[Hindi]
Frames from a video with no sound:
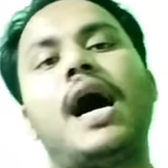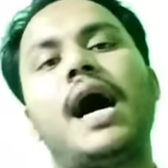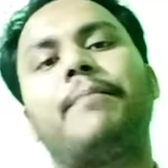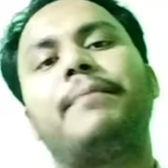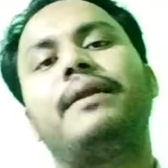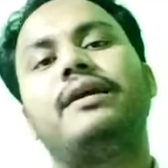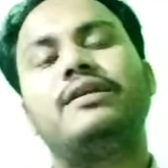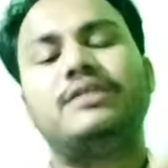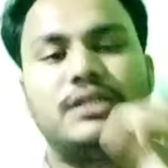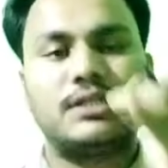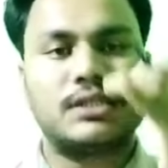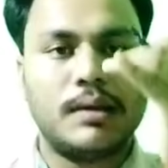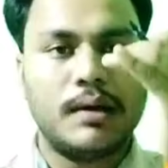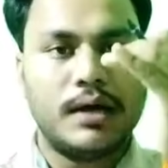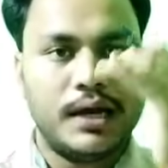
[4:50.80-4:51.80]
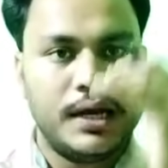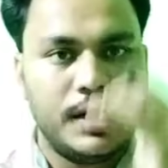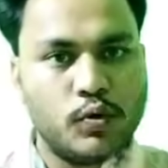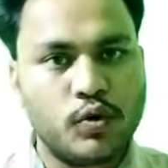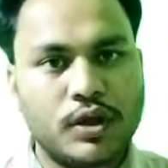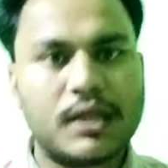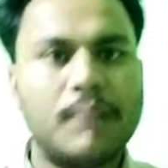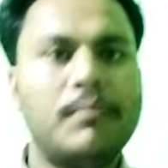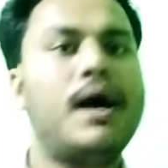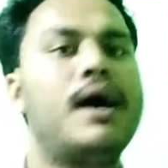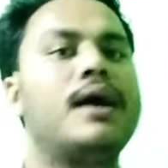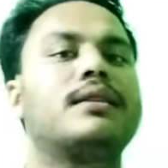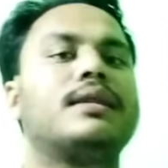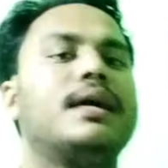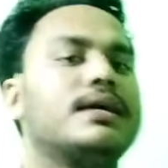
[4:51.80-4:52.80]
आपने जिस न्यूनतम
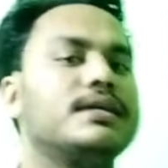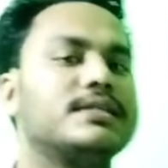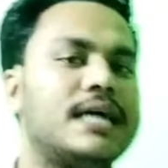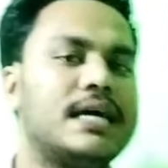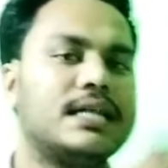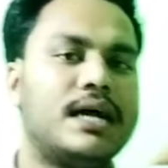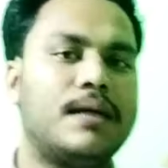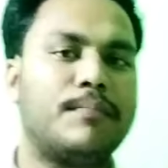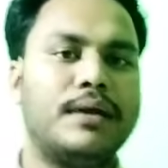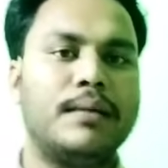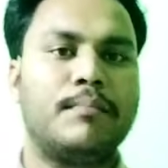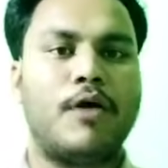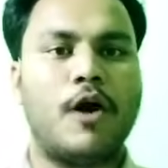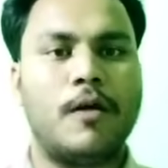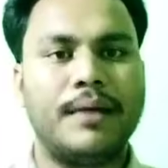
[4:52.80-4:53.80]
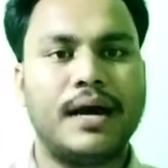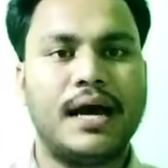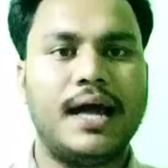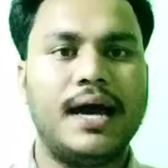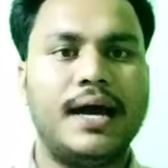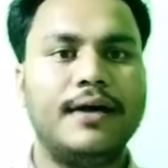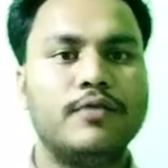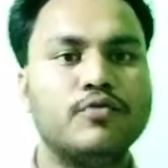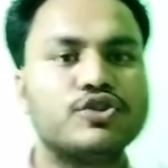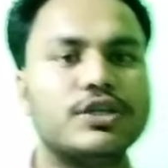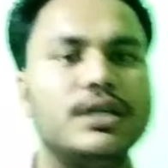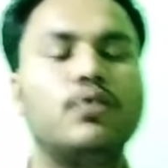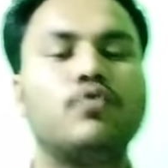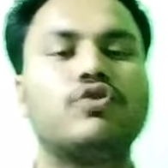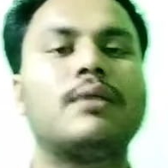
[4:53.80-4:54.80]
अहर्ता के साथ आपने फॉर्म डाला है
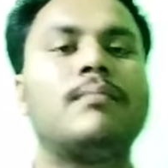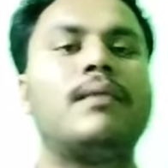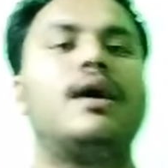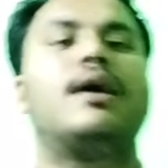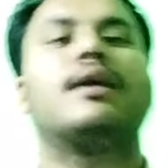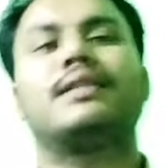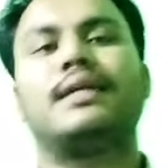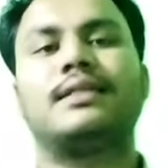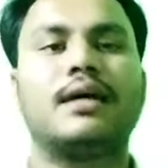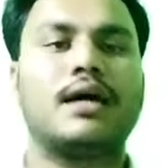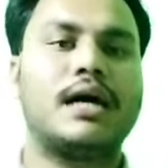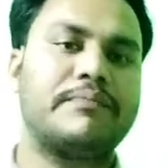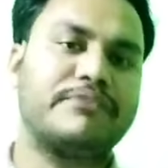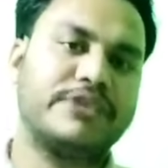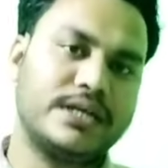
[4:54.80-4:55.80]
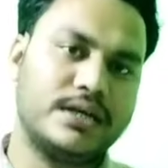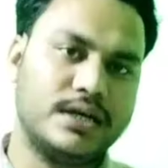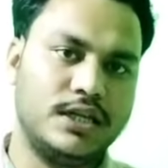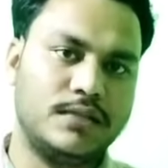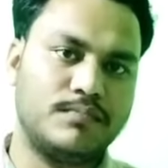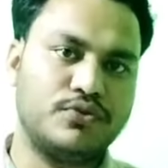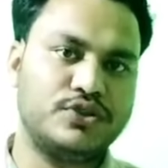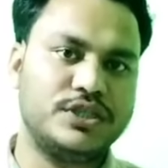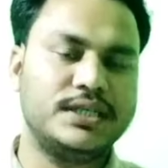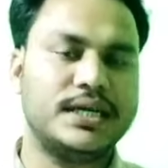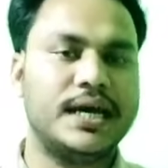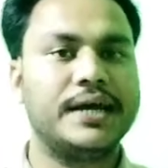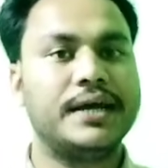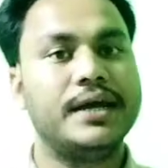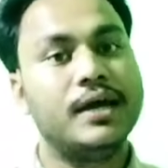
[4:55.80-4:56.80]
उस न्यूनतम अहर्ता तक आपसे गणित पूछी
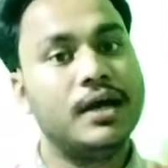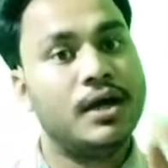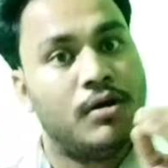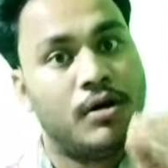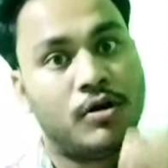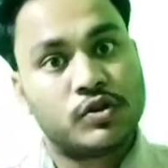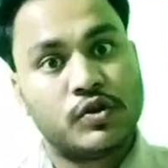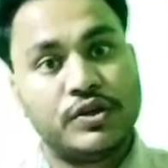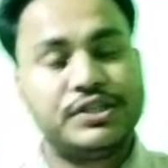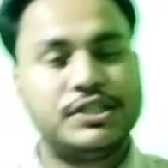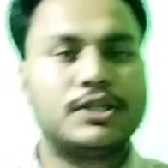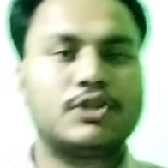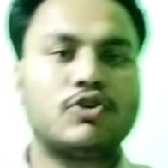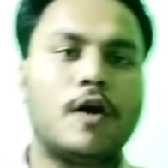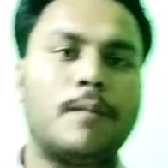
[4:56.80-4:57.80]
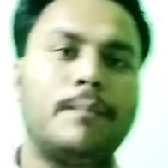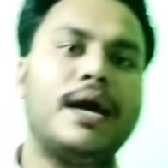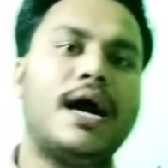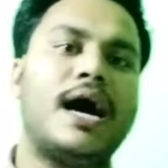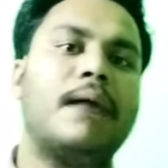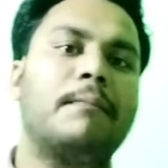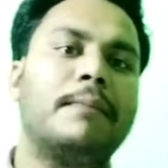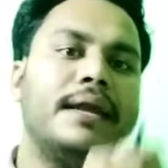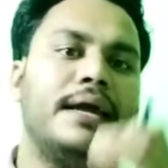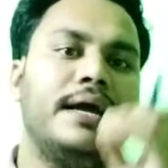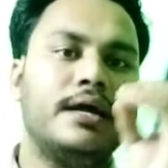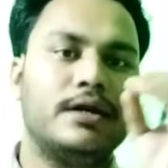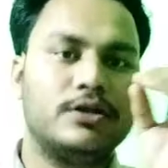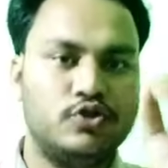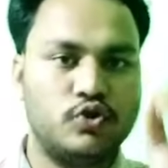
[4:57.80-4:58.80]
जाएगी तो निश्चित तौर पे आपने
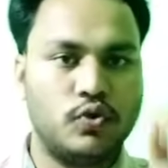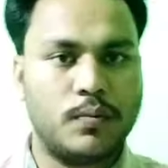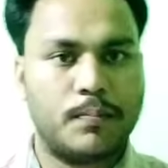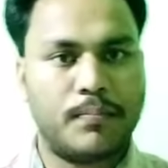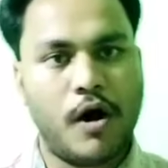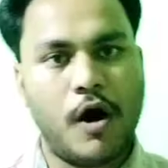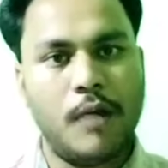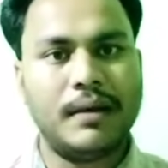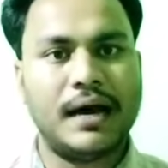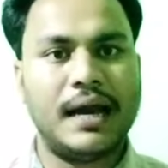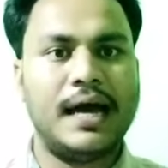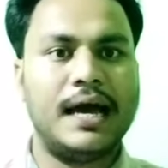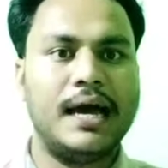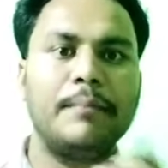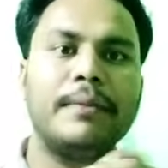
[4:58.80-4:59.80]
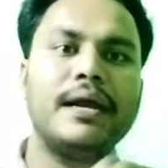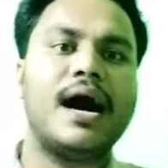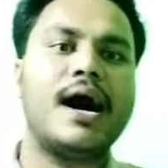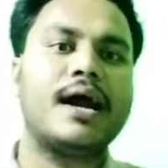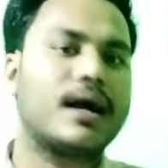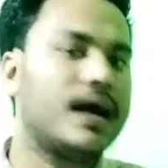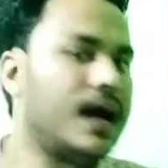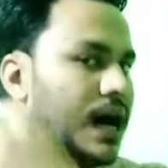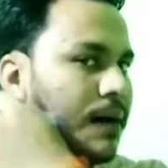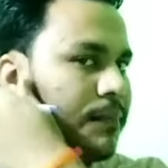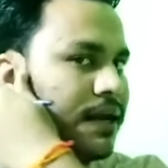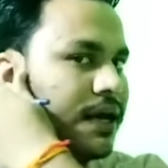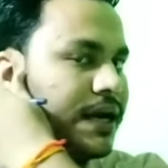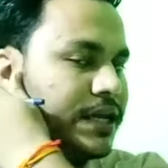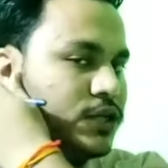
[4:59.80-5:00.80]
जो फॉर्म डाला है बिहार का
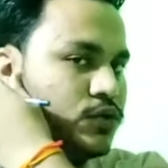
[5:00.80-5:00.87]
आपने